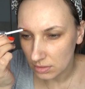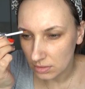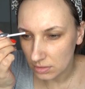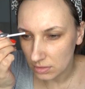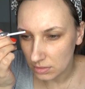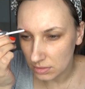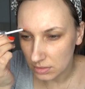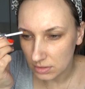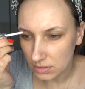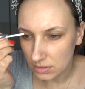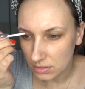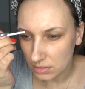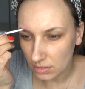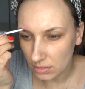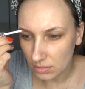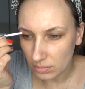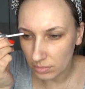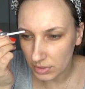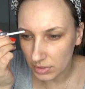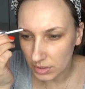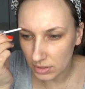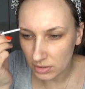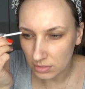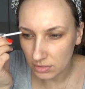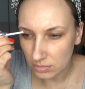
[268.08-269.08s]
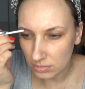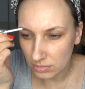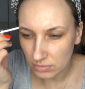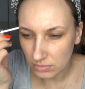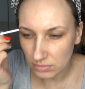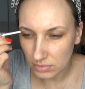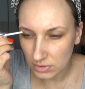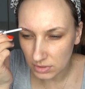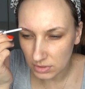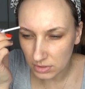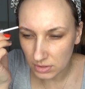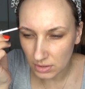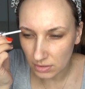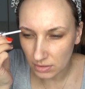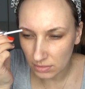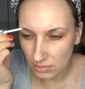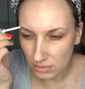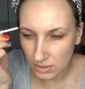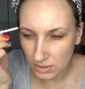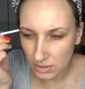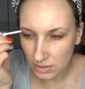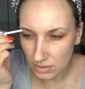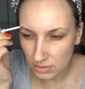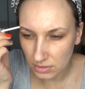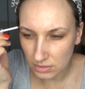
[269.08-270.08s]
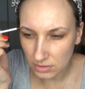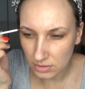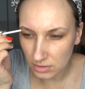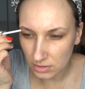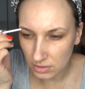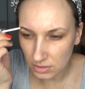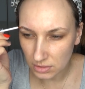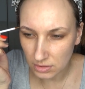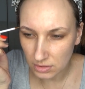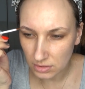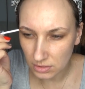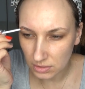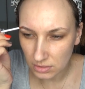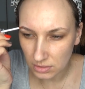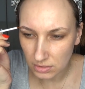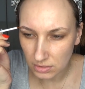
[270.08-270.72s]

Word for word: stoper, żebym wiedziała, że